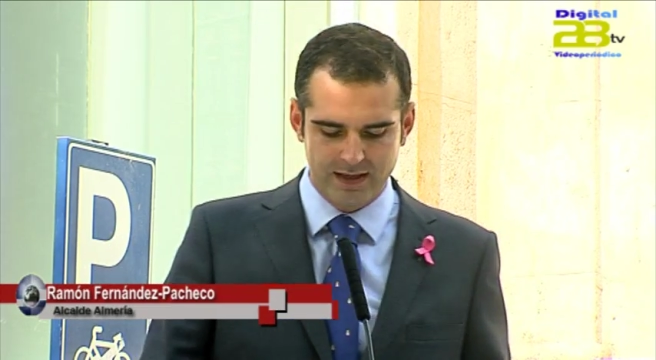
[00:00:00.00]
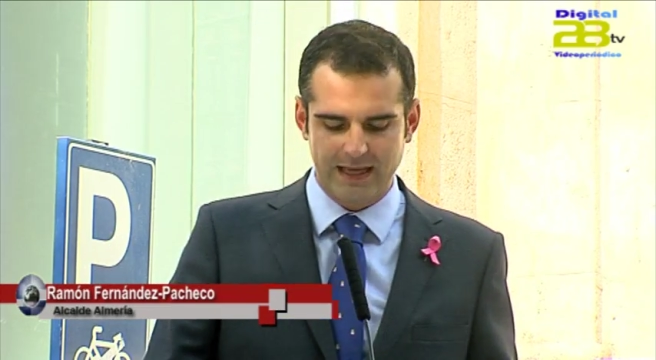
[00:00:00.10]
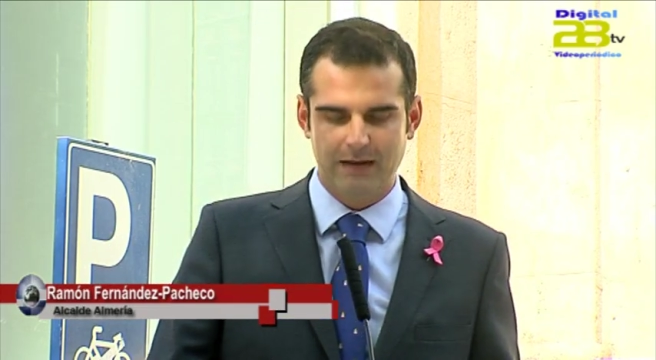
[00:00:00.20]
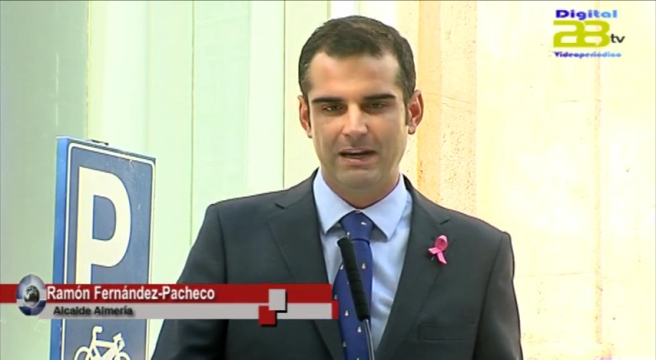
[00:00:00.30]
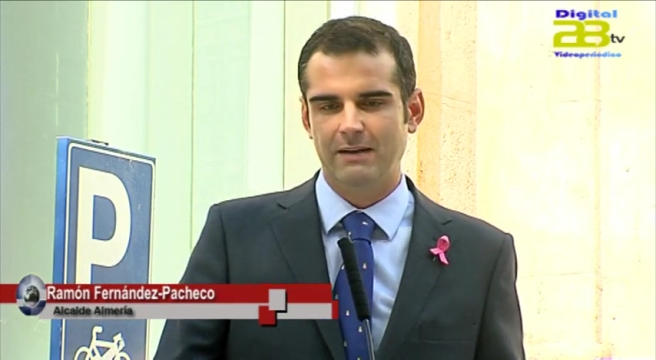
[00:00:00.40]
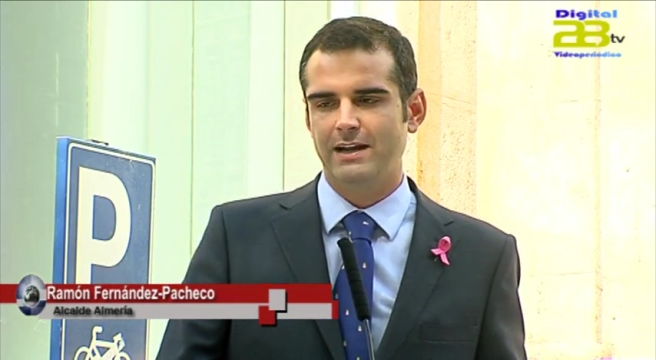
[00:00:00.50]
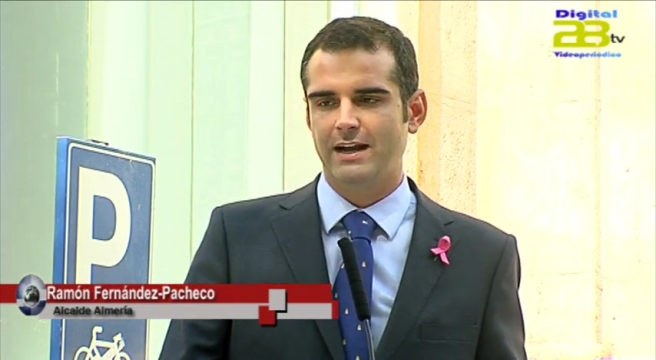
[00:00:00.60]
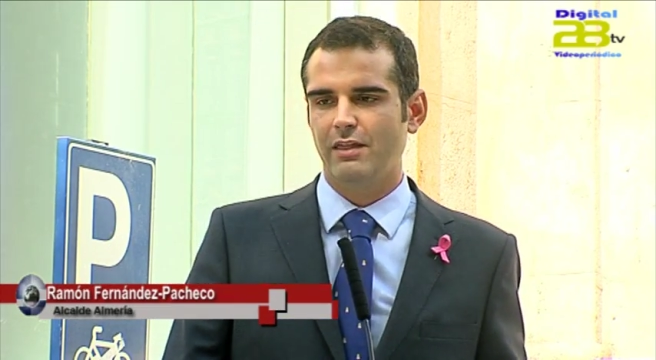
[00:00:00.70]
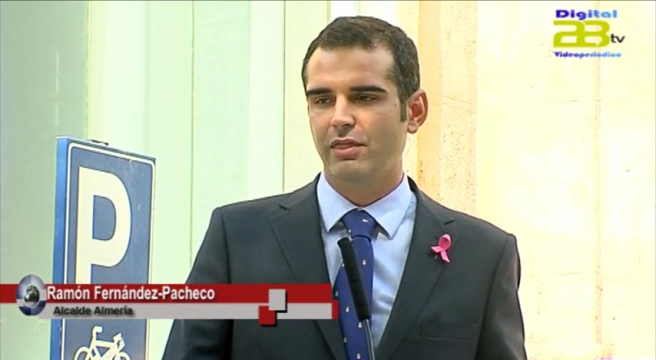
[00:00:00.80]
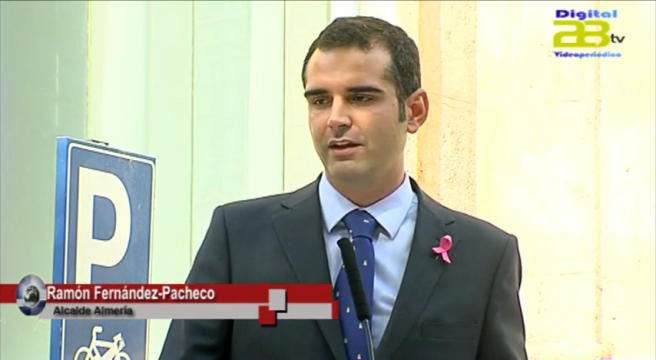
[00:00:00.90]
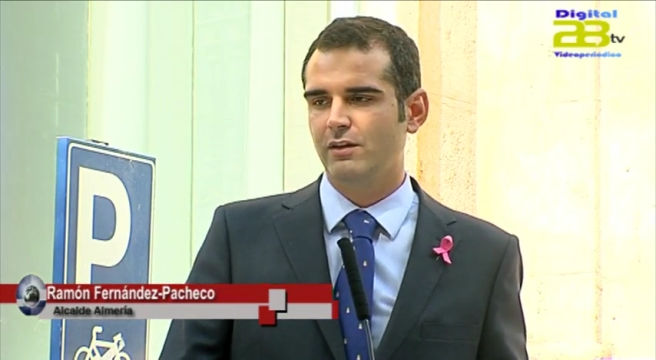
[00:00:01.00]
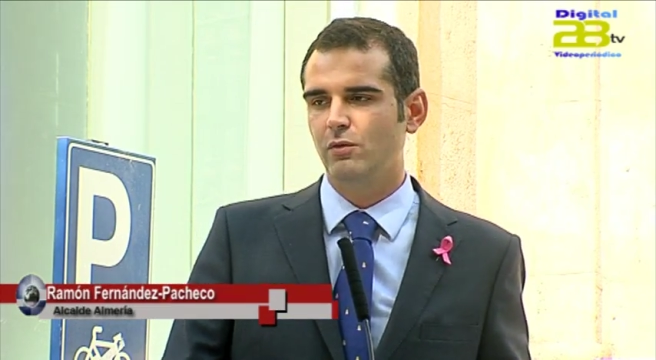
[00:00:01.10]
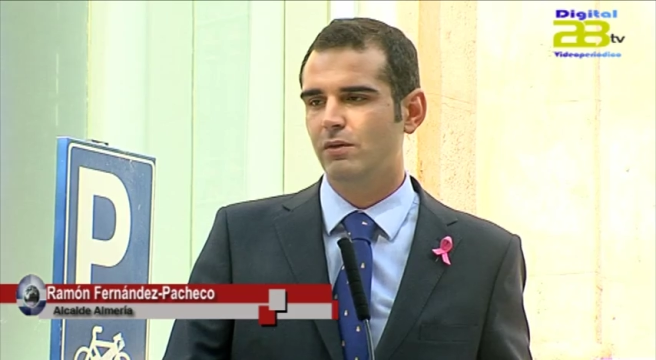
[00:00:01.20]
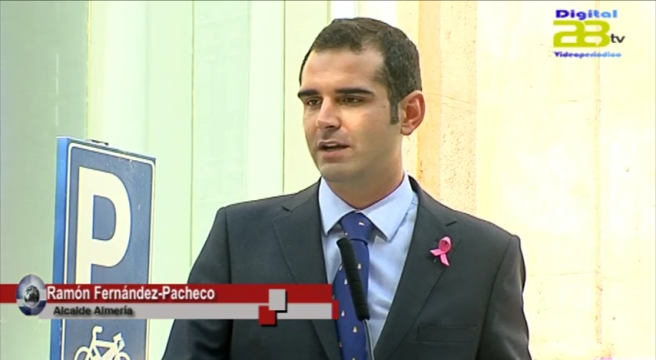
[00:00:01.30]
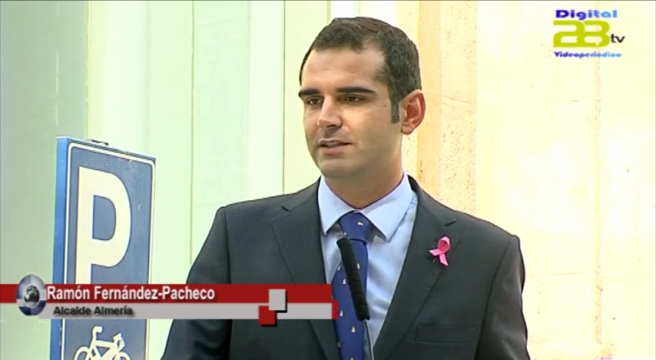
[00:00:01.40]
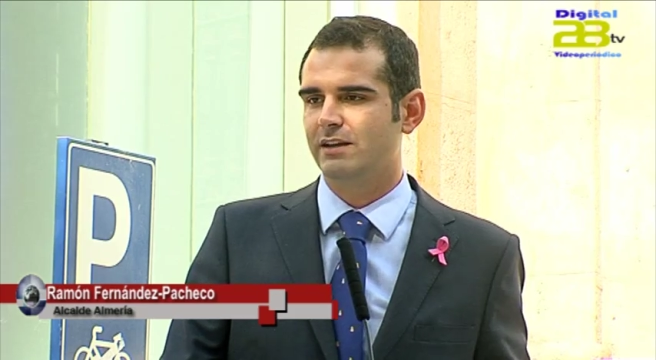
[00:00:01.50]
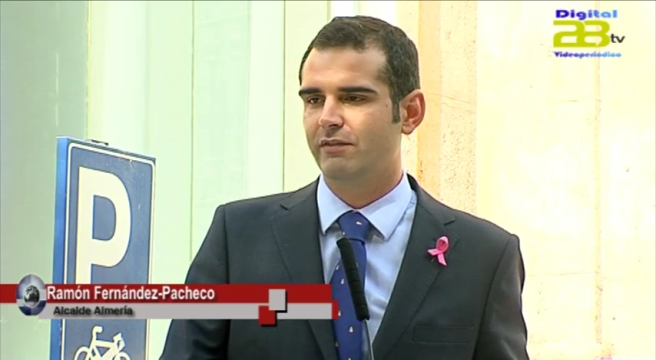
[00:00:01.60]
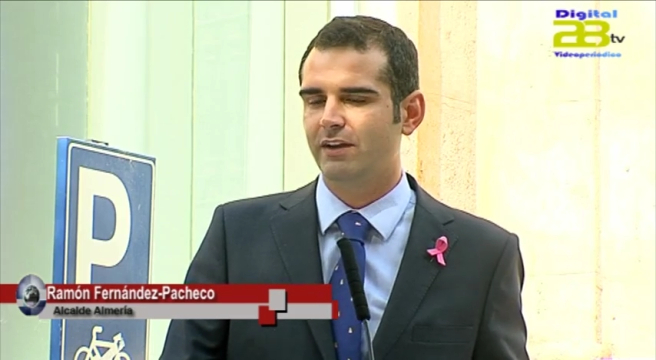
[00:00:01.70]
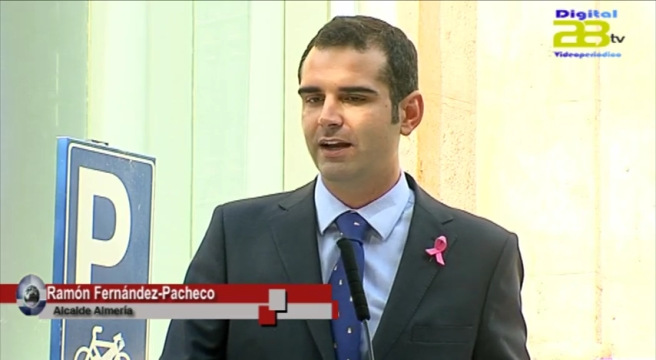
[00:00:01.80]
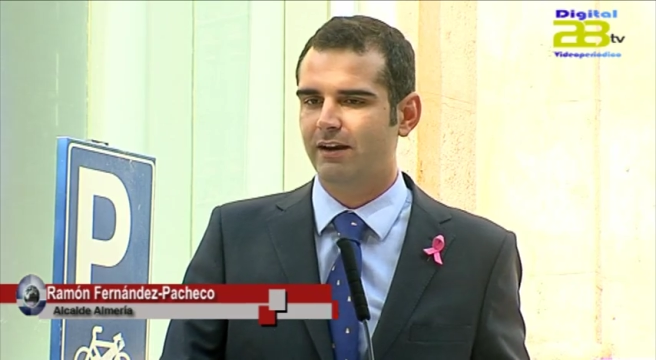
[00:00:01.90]
que la palabra cáncer nunca
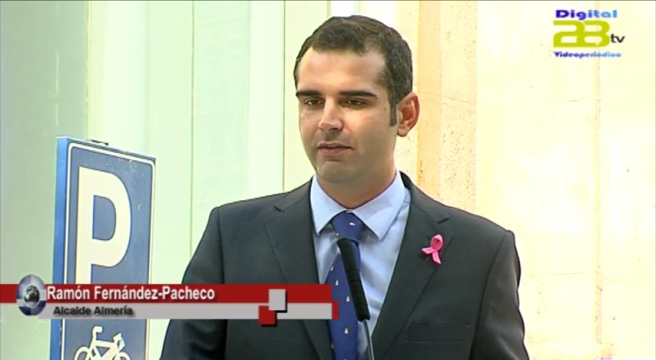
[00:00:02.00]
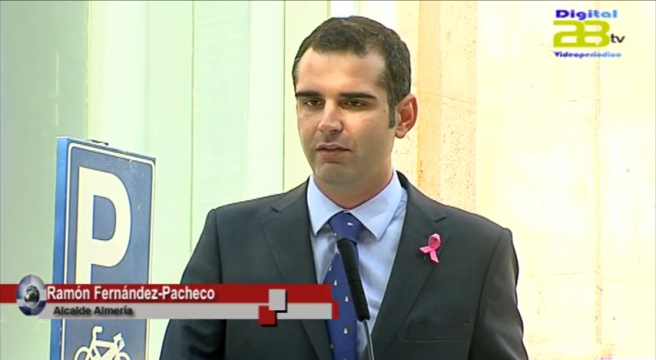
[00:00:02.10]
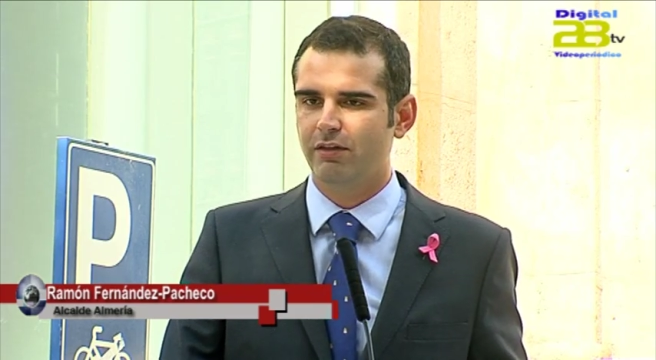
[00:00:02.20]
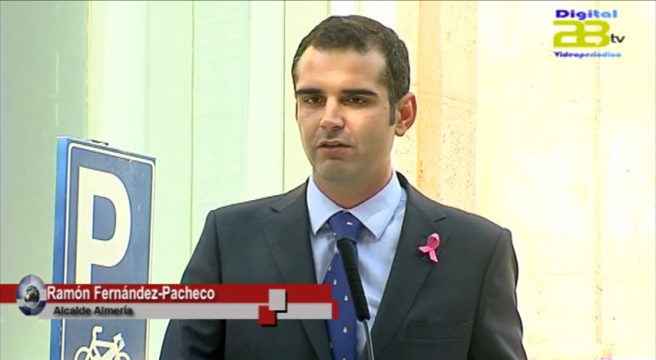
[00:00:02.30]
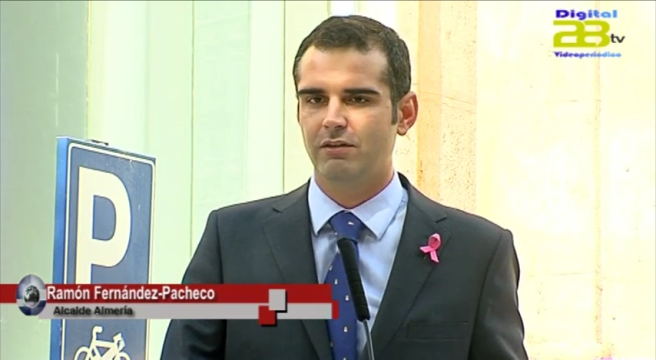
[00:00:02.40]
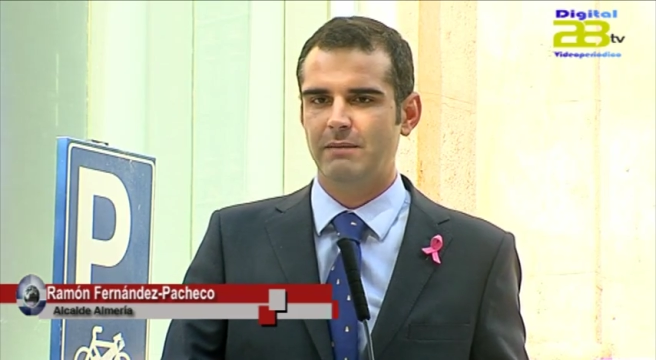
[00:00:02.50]
significa rendición,